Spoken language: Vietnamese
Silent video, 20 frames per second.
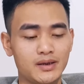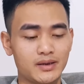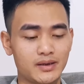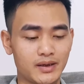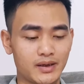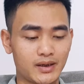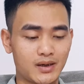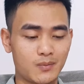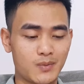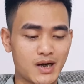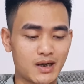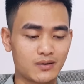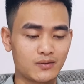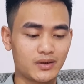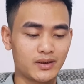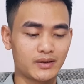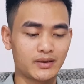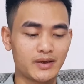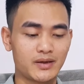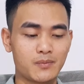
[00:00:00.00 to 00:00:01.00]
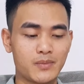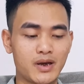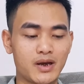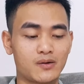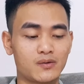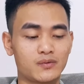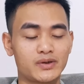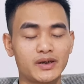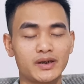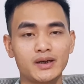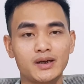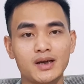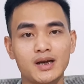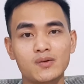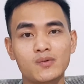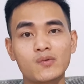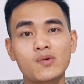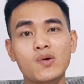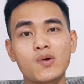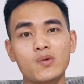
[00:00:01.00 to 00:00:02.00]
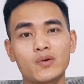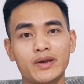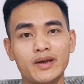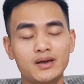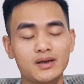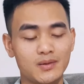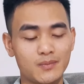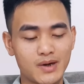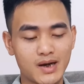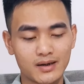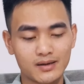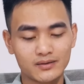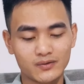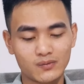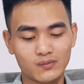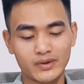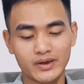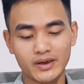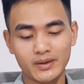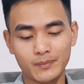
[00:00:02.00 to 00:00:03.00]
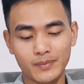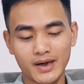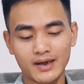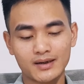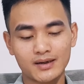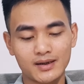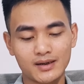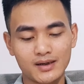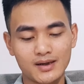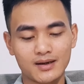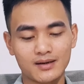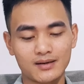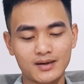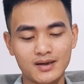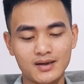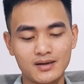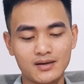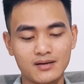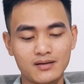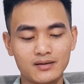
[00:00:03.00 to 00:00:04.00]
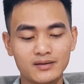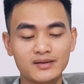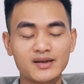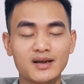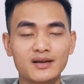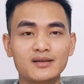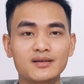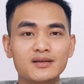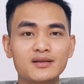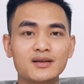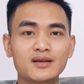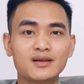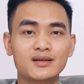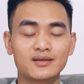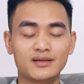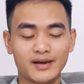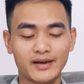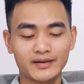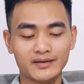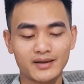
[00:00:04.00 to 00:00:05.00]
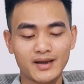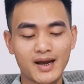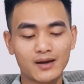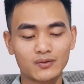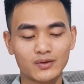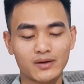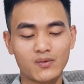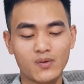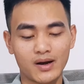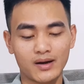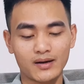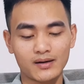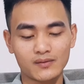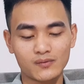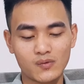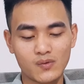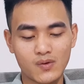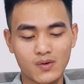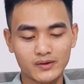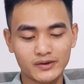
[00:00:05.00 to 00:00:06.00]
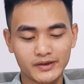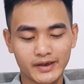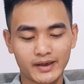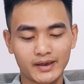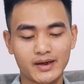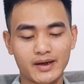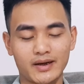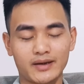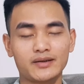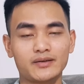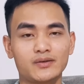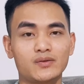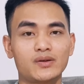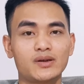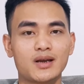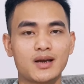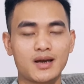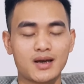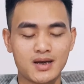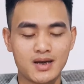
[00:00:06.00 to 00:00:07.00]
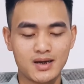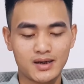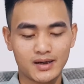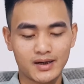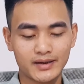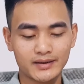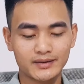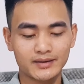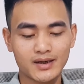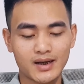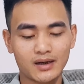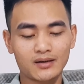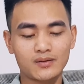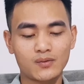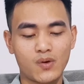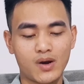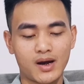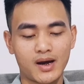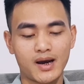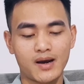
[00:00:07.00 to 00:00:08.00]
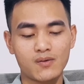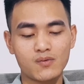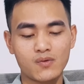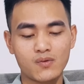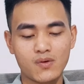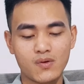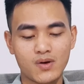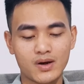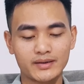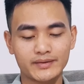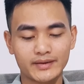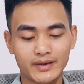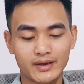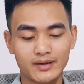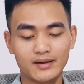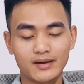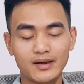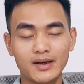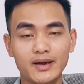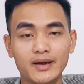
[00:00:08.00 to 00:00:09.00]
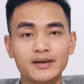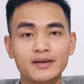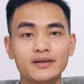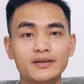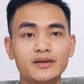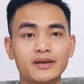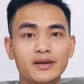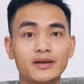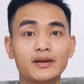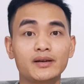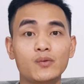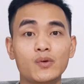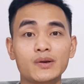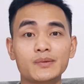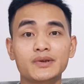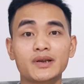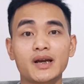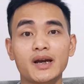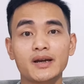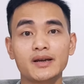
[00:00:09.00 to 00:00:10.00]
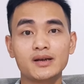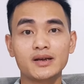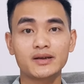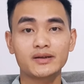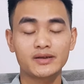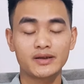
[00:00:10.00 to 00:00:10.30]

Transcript: thì các bạn có thể tìm hiểu trên uh, Google nhé các bạn dùng keypad đấy là hướng dẫn ờ, cách tạo tài khoản Google AdSense này rồi là cách đặt quảng cáo Google AdSense lên trên website lên